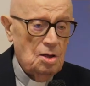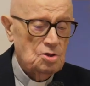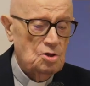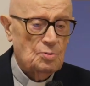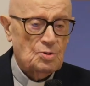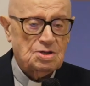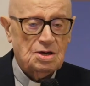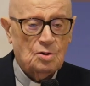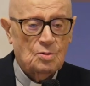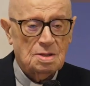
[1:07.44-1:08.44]
dopo
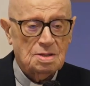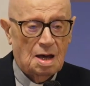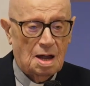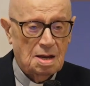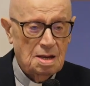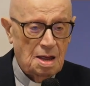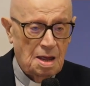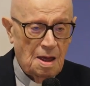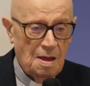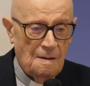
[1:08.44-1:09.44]
50 anni,
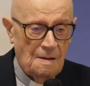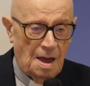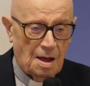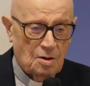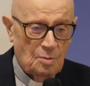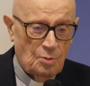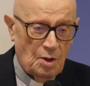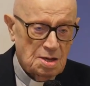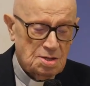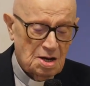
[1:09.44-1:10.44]
ecco, può
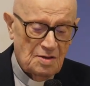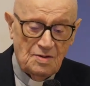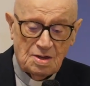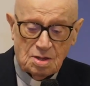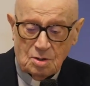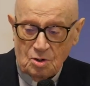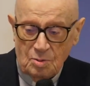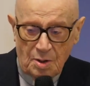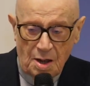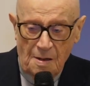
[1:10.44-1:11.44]
essere vista
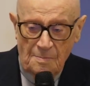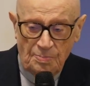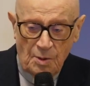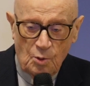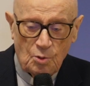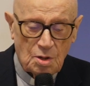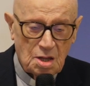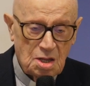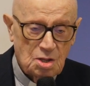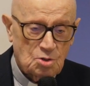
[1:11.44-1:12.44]
come uno
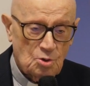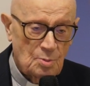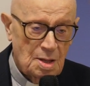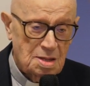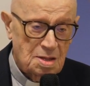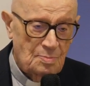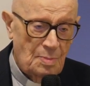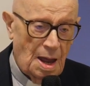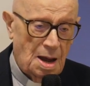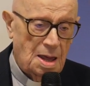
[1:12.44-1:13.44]
degli strumenti
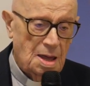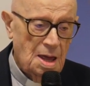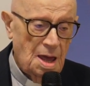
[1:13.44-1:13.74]
belli